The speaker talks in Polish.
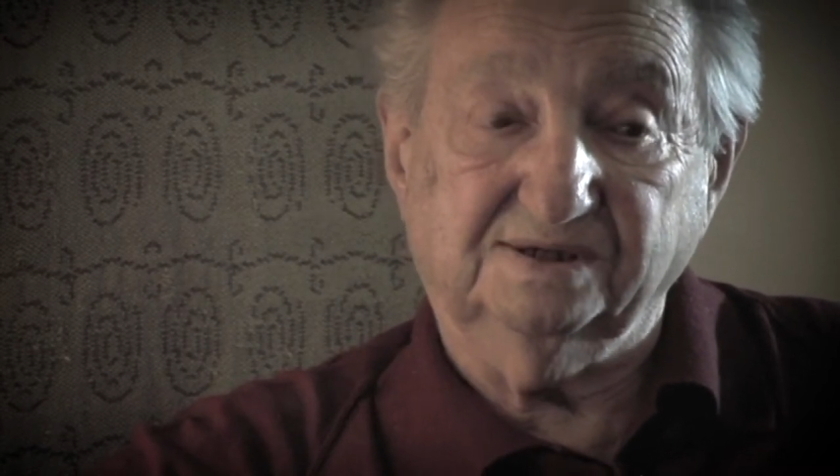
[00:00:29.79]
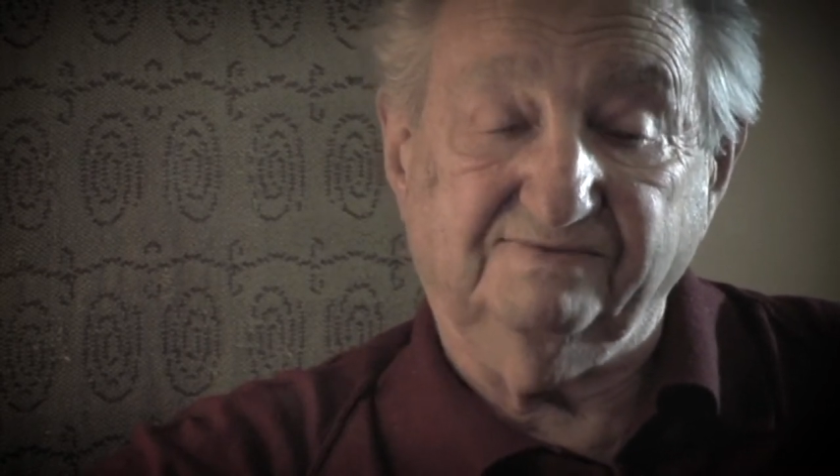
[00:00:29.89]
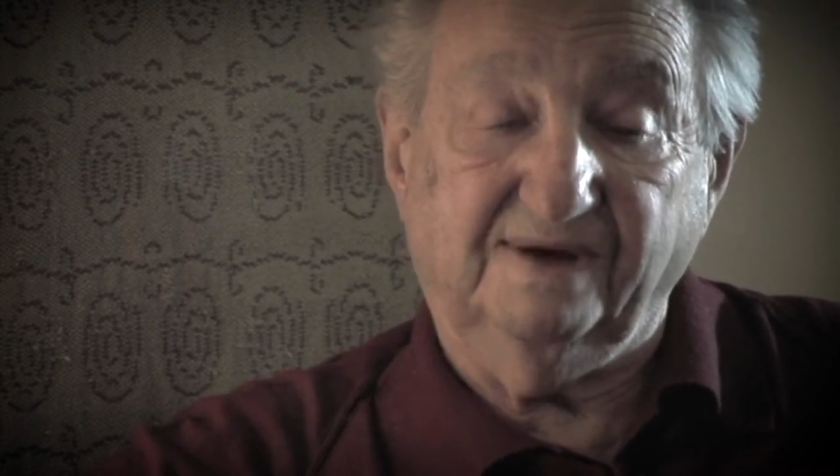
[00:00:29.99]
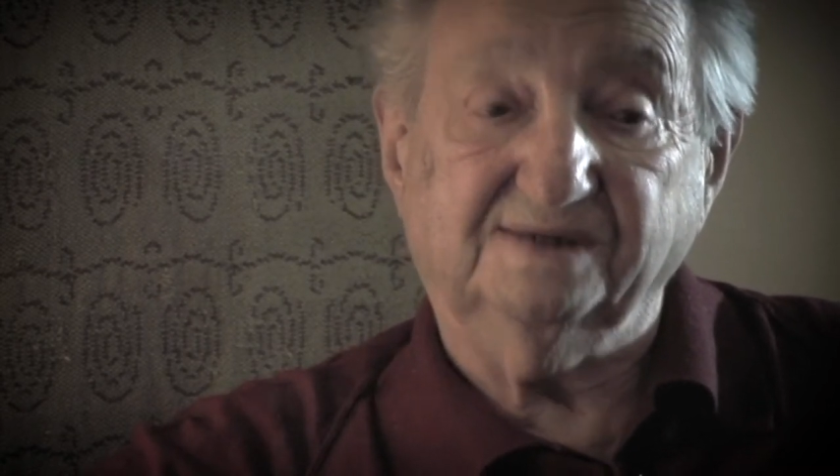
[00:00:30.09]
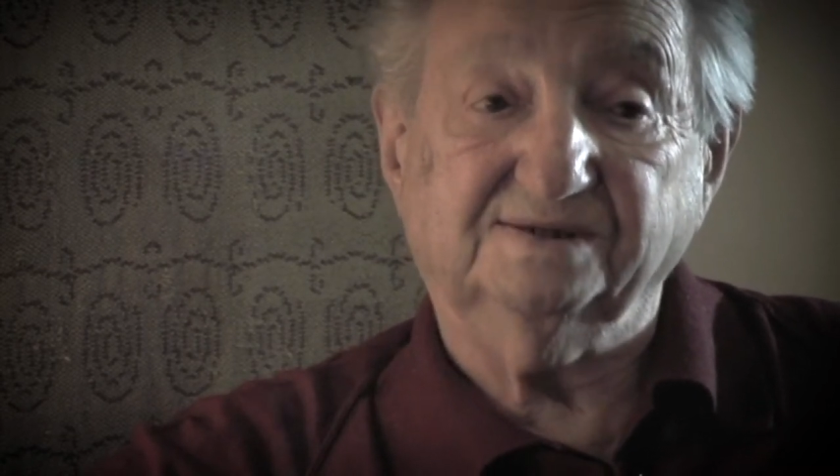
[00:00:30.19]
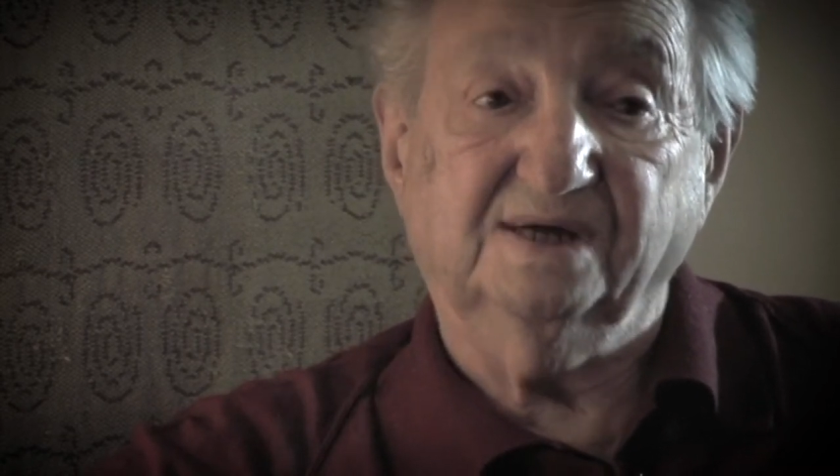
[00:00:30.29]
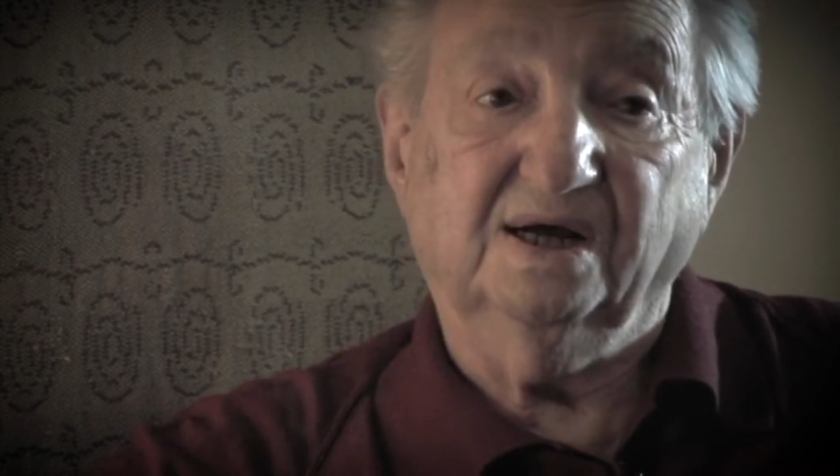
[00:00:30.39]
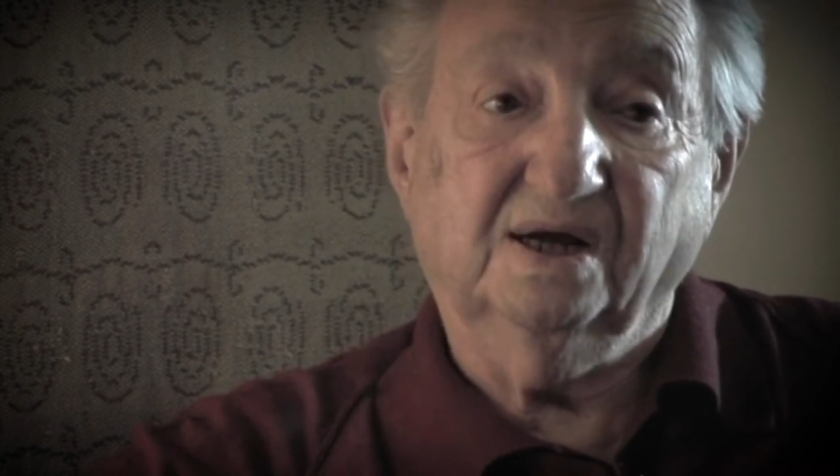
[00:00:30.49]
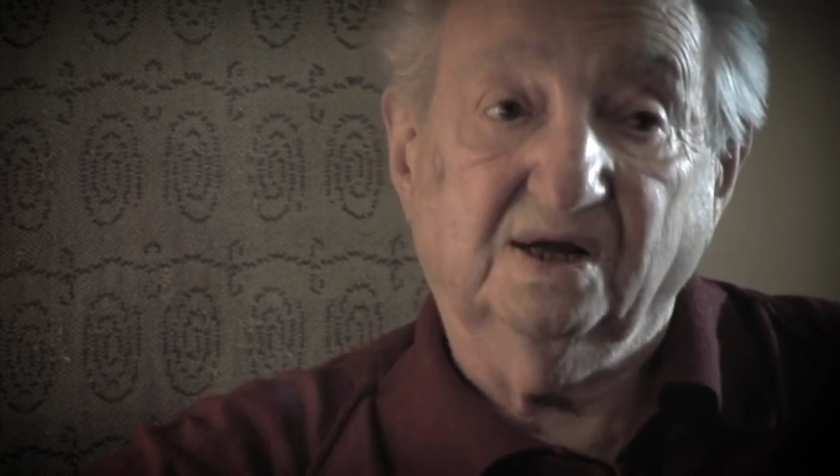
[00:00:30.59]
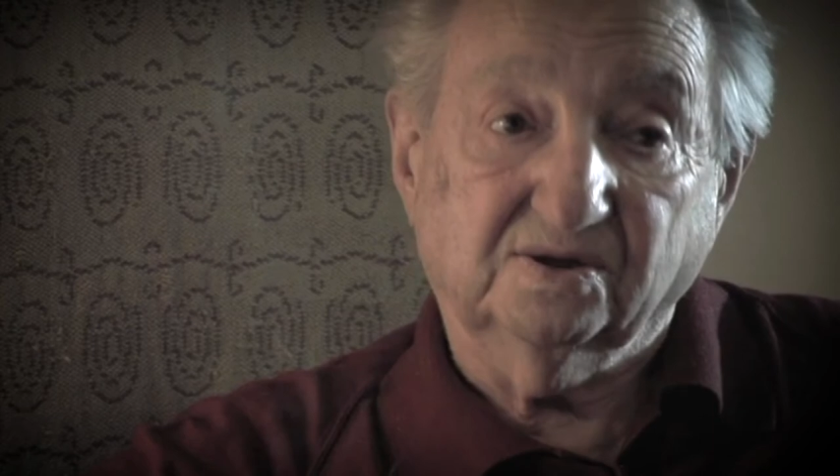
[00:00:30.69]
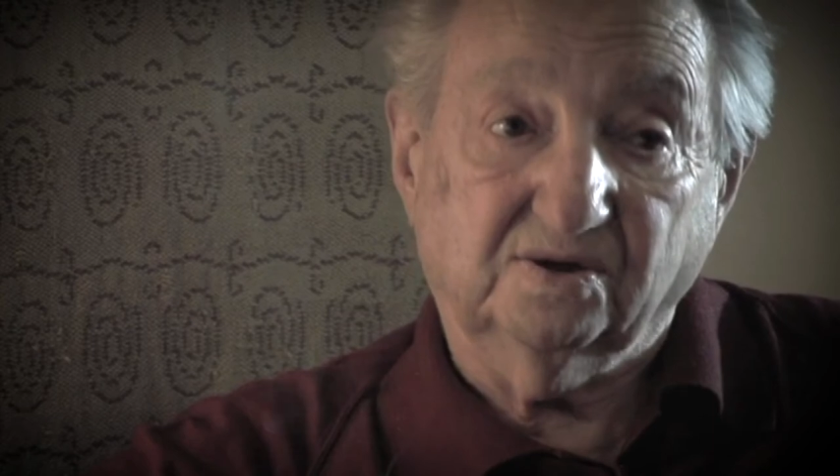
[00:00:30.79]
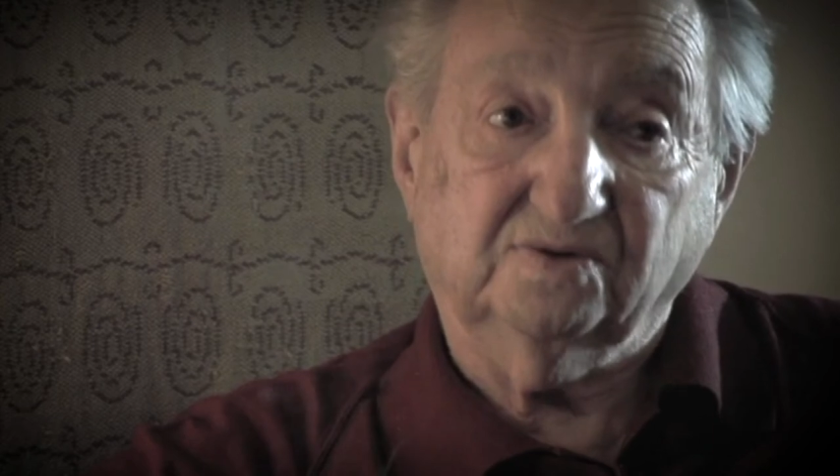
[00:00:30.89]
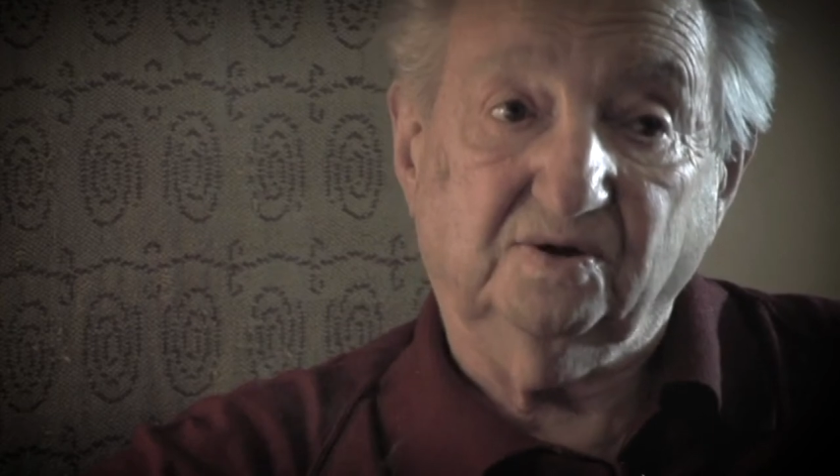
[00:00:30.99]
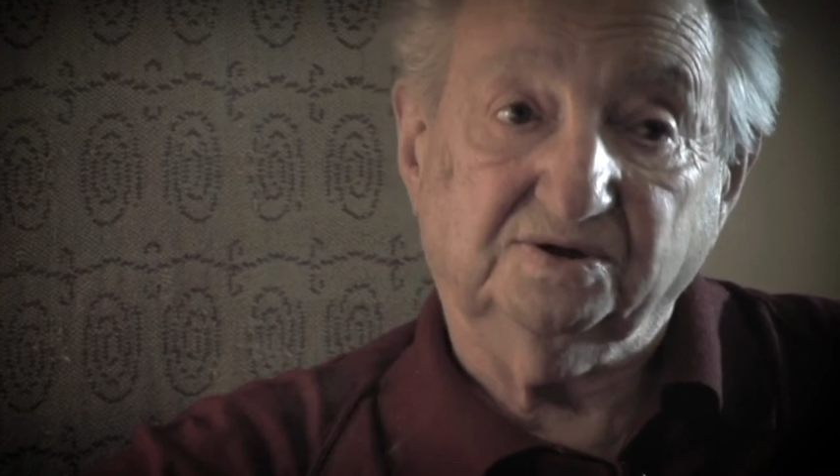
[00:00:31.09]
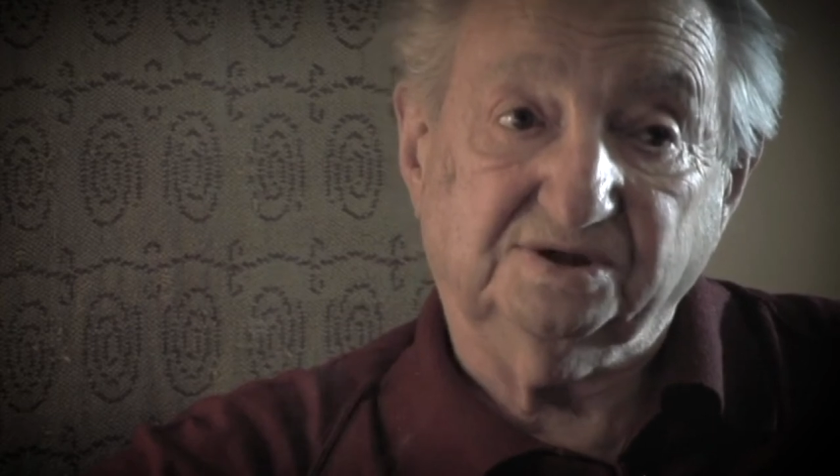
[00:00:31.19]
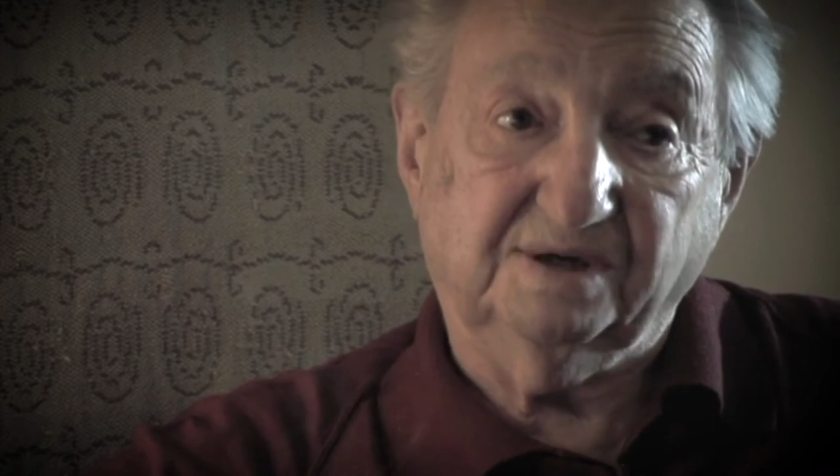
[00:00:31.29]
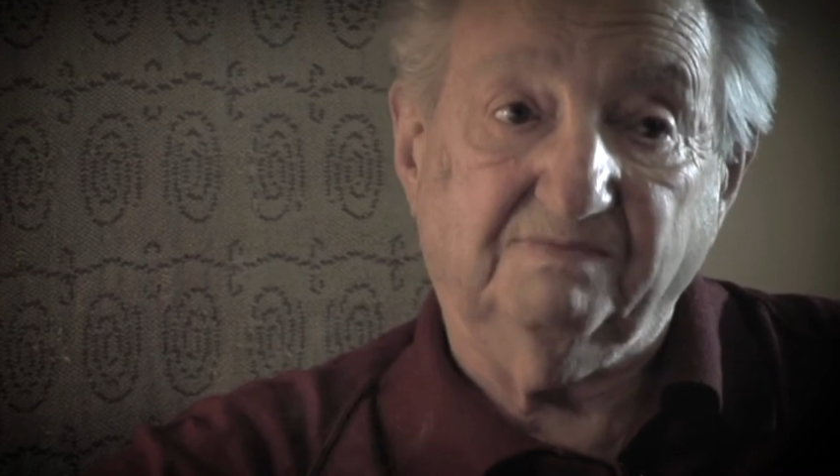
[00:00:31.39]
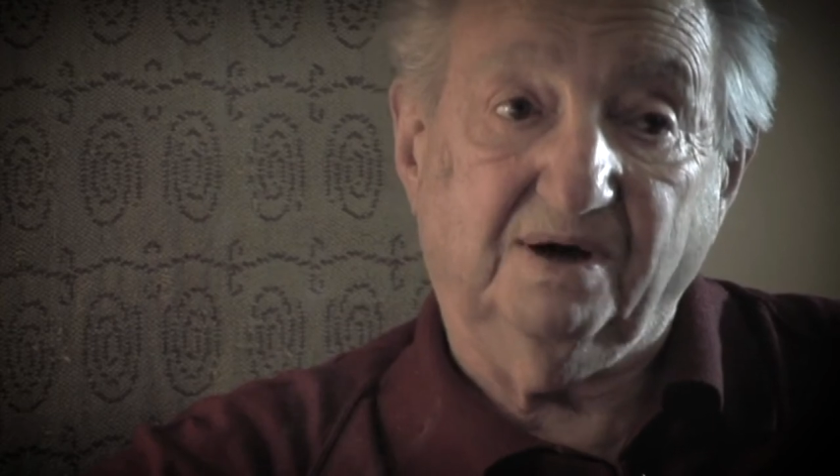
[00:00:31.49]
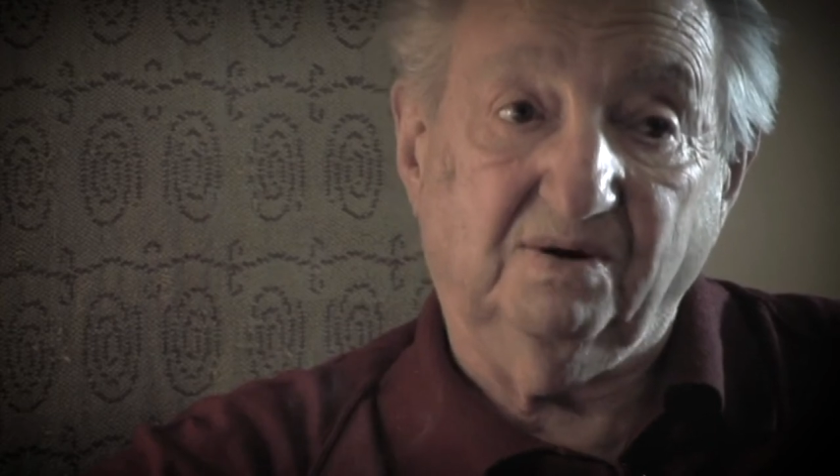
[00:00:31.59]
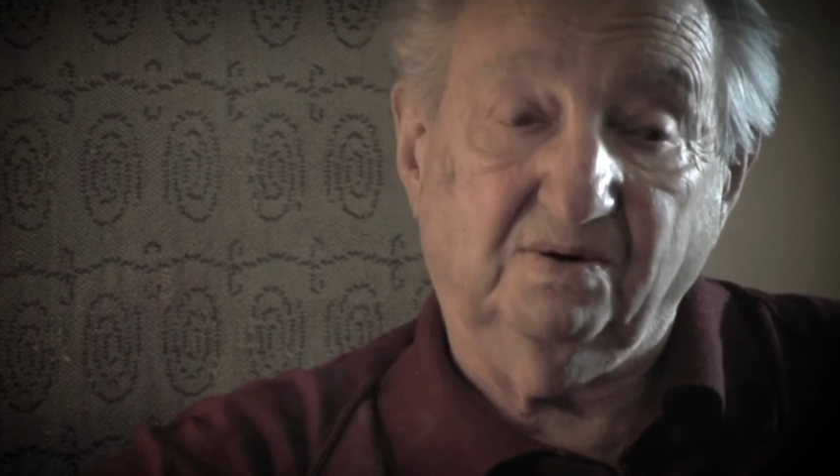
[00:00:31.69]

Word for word: ważne, to to trzeba